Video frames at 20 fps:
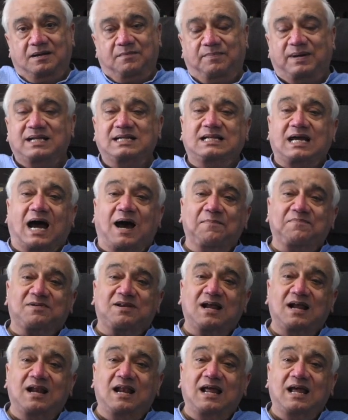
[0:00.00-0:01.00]
पंजाब
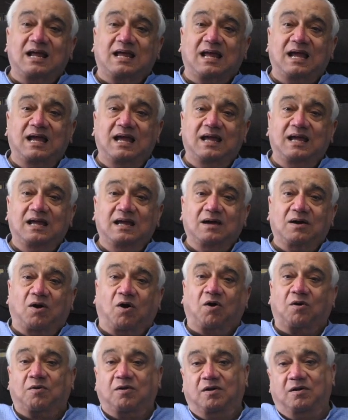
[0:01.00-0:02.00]
से लेके
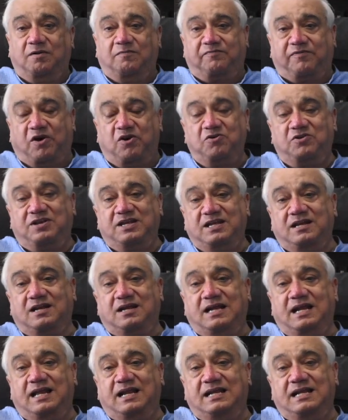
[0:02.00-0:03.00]
और
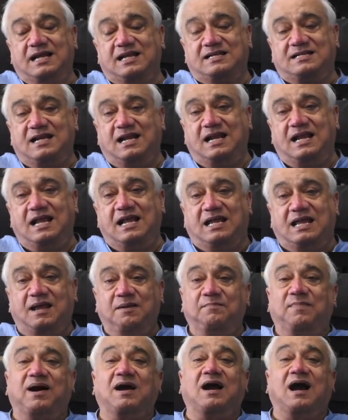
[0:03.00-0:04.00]
फ्रंटियर एरिया से
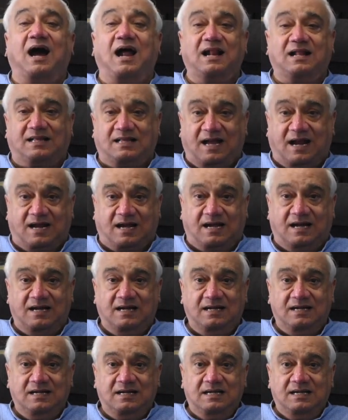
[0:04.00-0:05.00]
लेके बंगाल तक
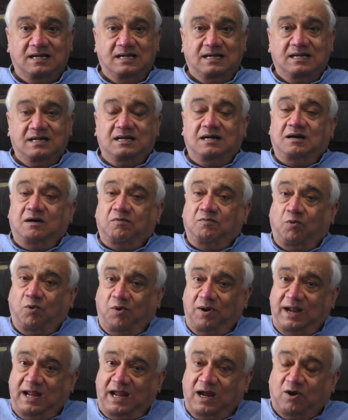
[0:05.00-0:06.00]

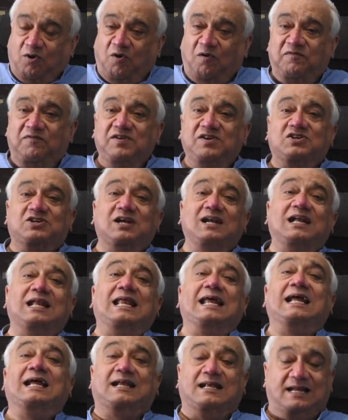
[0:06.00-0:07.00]
वो एक ऑफिशियल
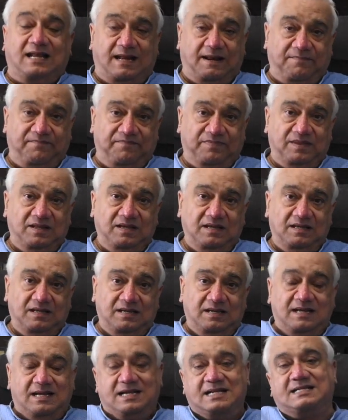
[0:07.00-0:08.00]
लिंक थी
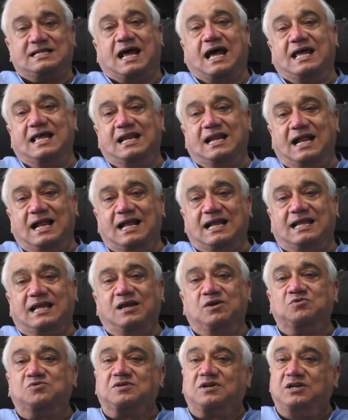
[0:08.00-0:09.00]
जाहिर है
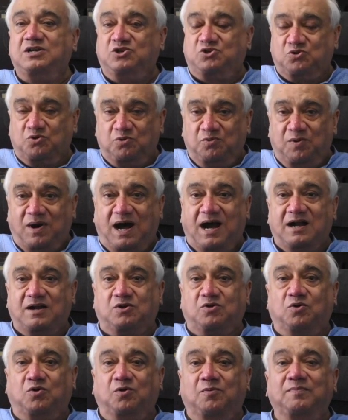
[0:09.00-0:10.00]
कि उसकी शुरुआत
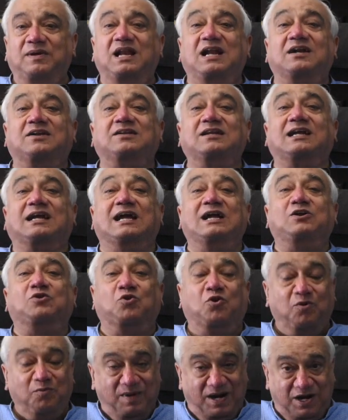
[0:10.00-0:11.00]
तो मिलिट्री
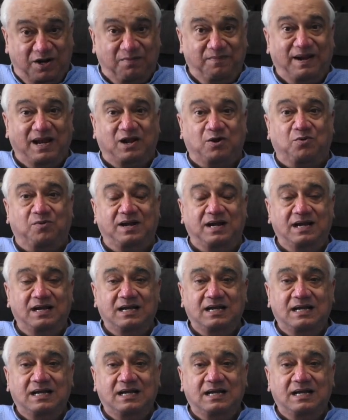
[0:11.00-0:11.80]
कंटोनमेंट में हुई